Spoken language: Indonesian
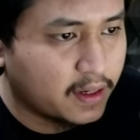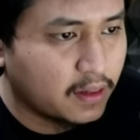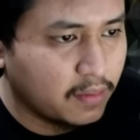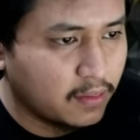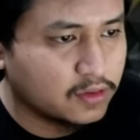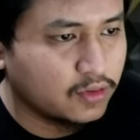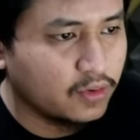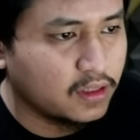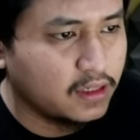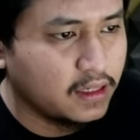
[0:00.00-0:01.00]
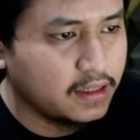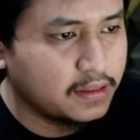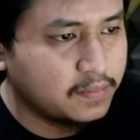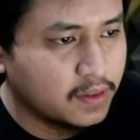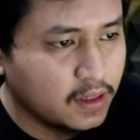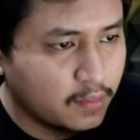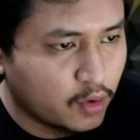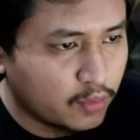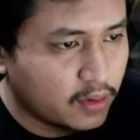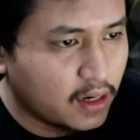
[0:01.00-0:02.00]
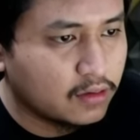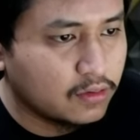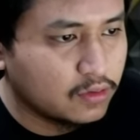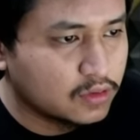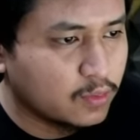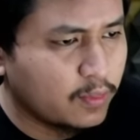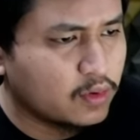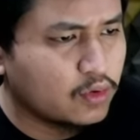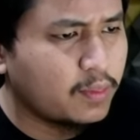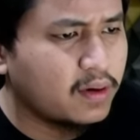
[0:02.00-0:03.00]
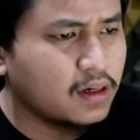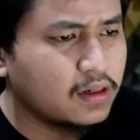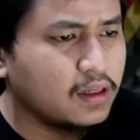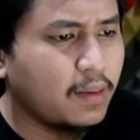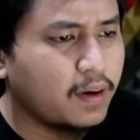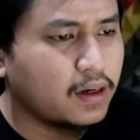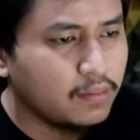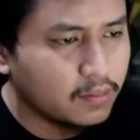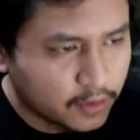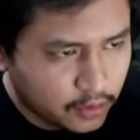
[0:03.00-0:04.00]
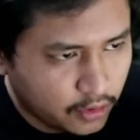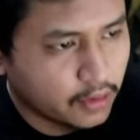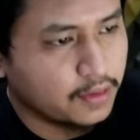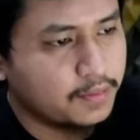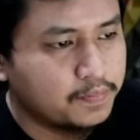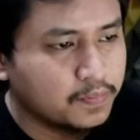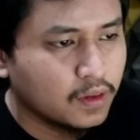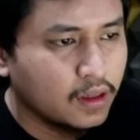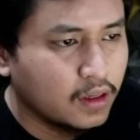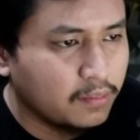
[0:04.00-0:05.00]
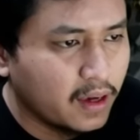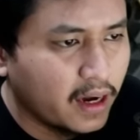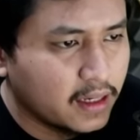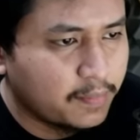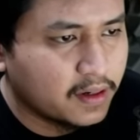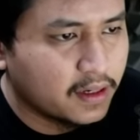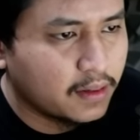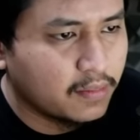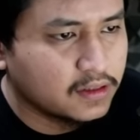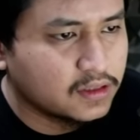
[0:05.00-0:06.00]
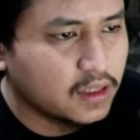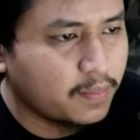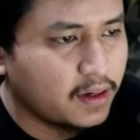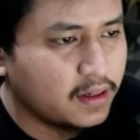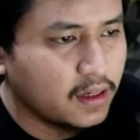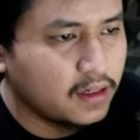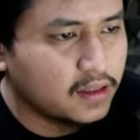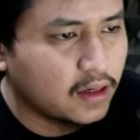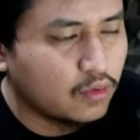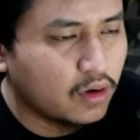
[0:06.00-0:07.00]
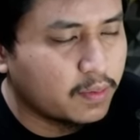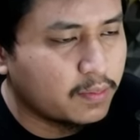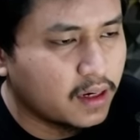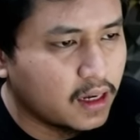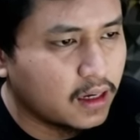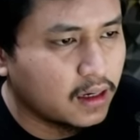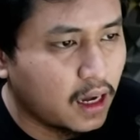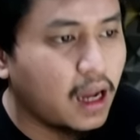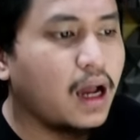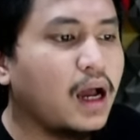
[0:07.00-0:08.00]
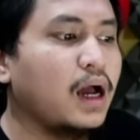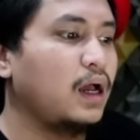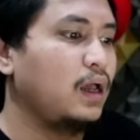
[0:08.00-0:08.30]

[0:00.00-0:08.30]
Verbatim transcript: lapak gaming maksud gua tadi ya. Promo berlaku untuk semua metode pembayaran di lapak gaming betul. Biaya pengiriman setiap hadiah ditanggung oleh pemenang. Ah,